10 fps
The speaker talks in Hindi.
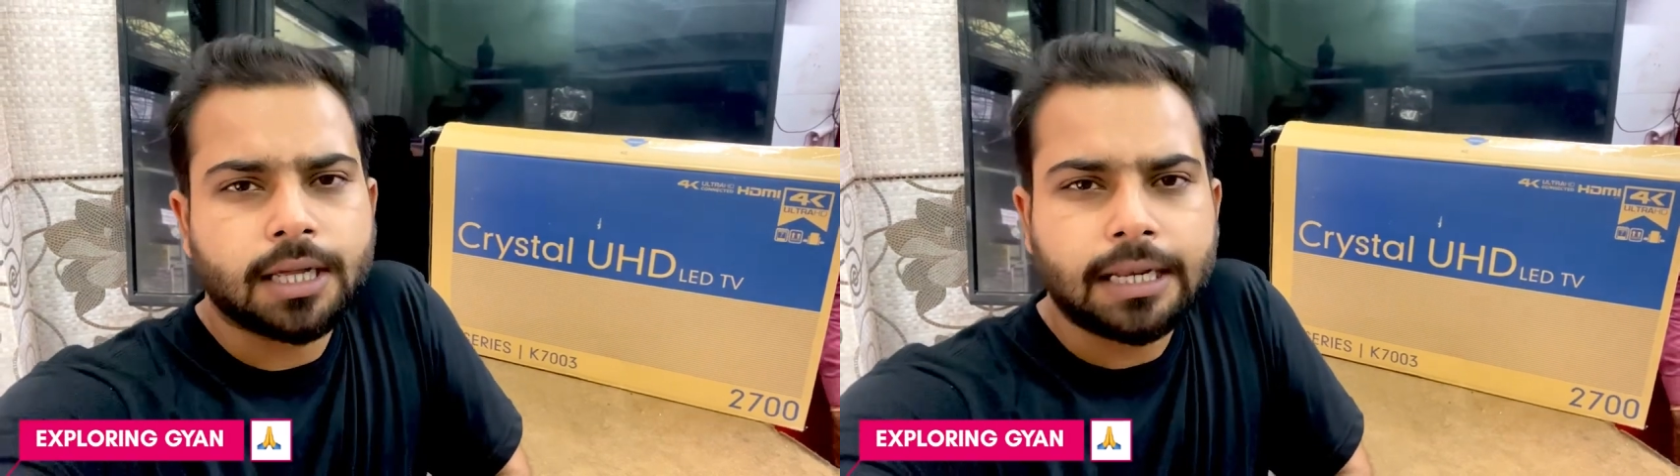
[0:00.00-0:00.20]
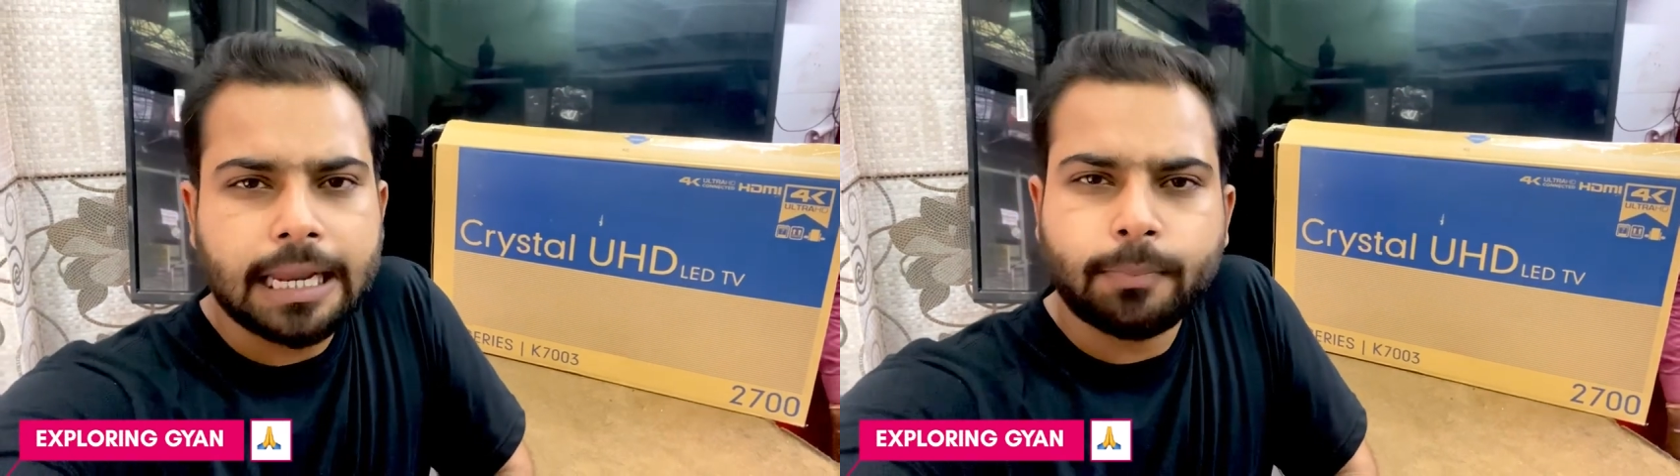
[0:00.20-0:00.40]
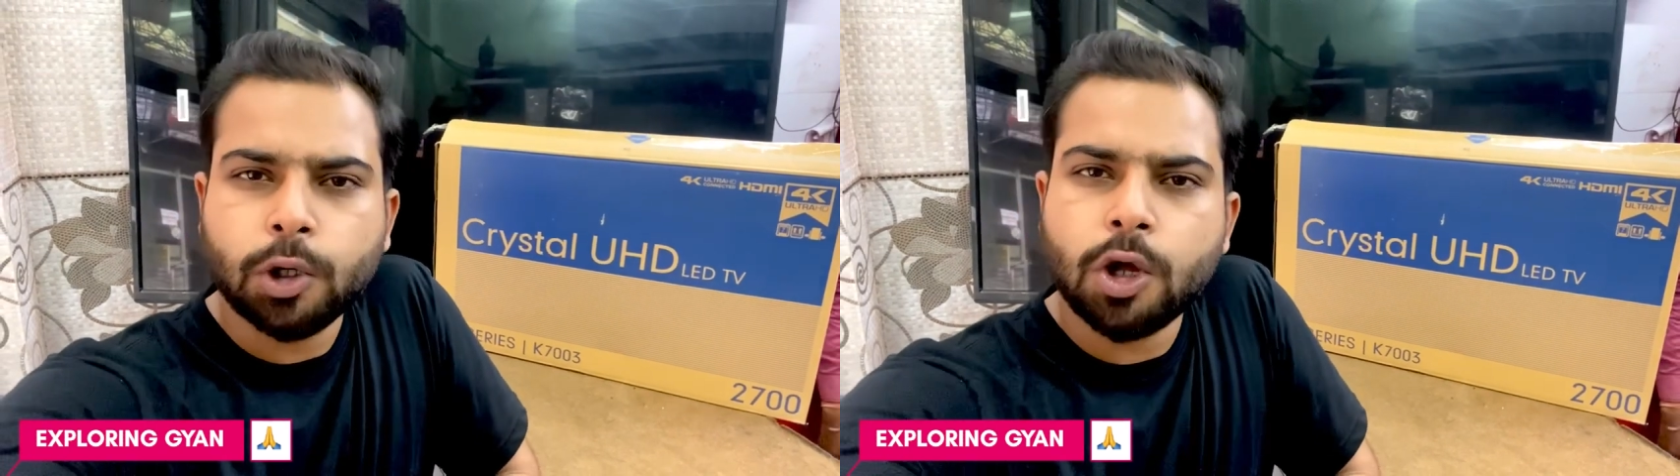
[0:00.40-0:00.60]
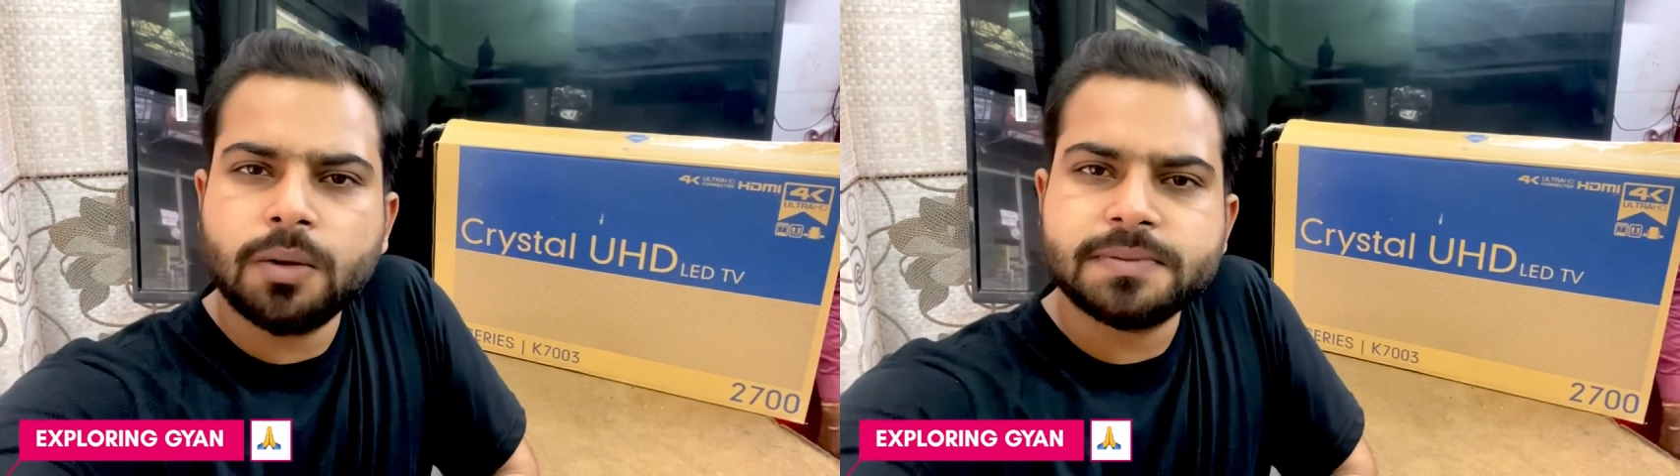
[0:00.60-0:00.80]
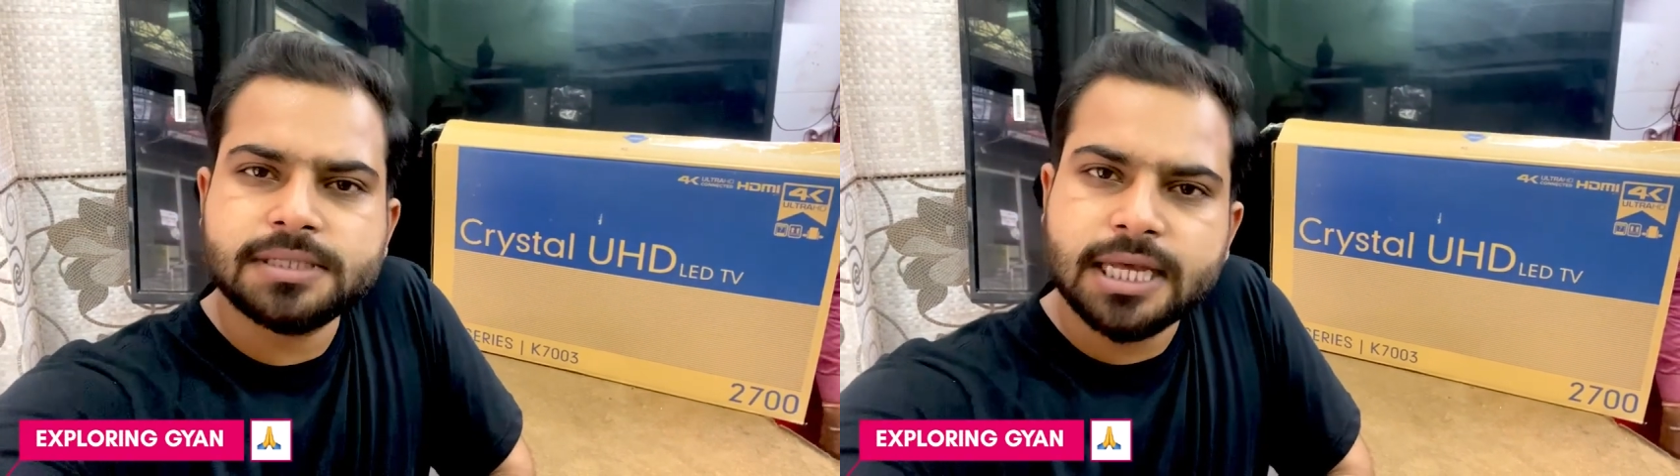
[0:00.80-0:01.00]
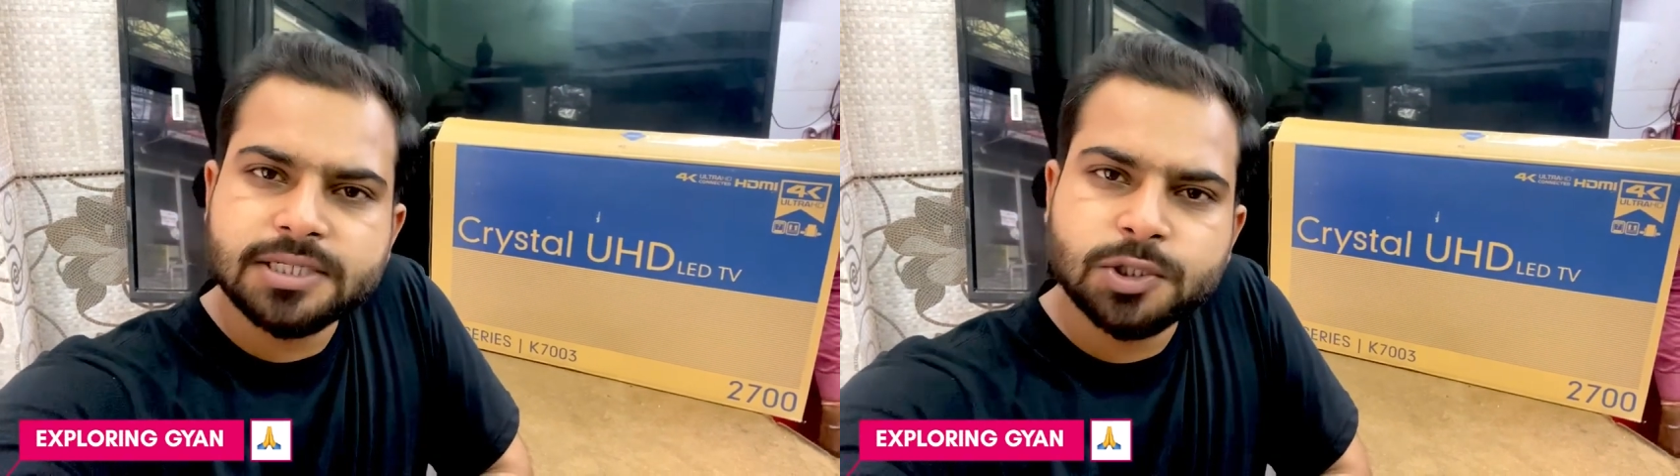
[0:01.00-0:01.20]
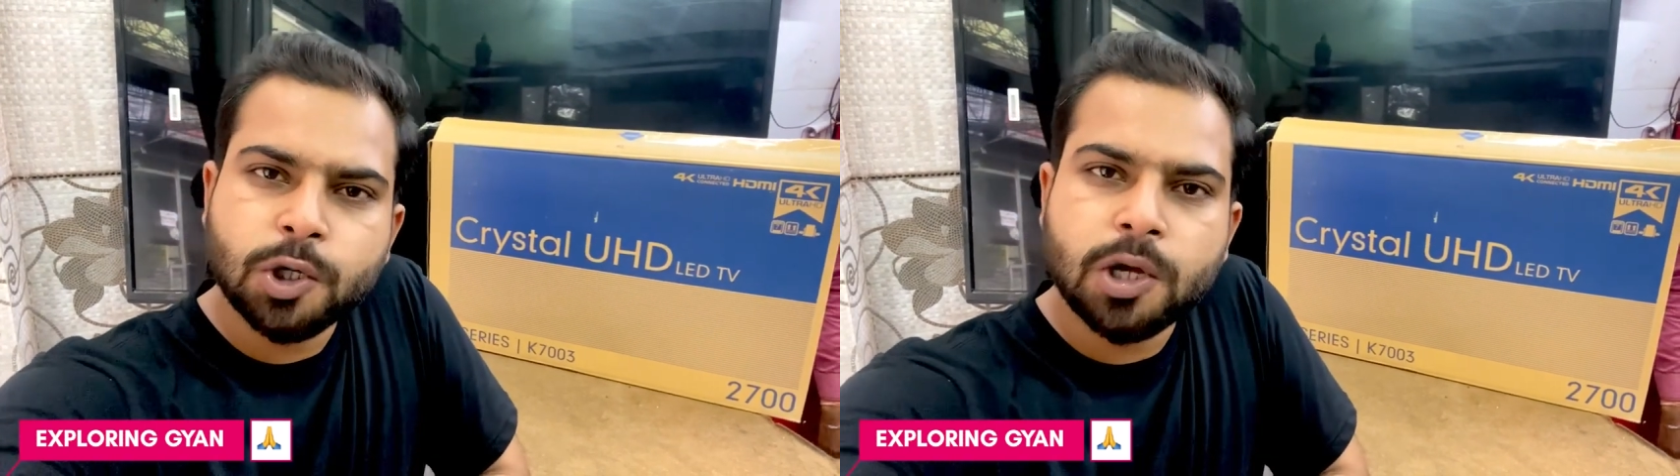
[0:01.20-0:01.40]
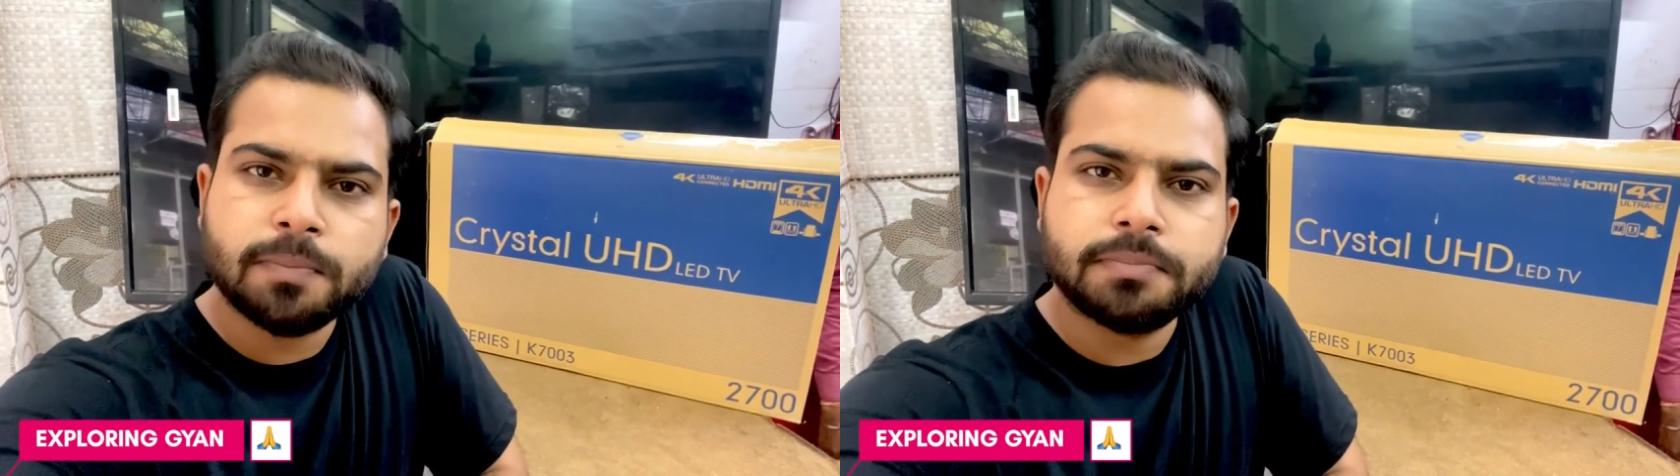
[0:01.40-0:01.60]
लैपटॉप्स
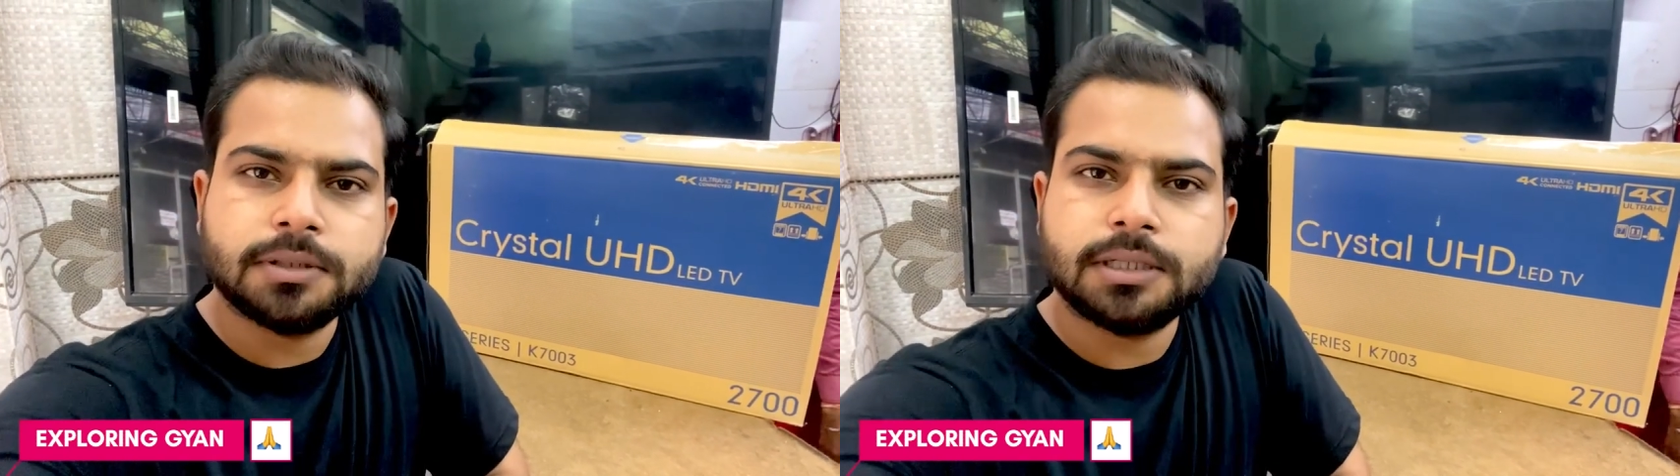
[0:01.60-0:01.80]
डेस्कटॉप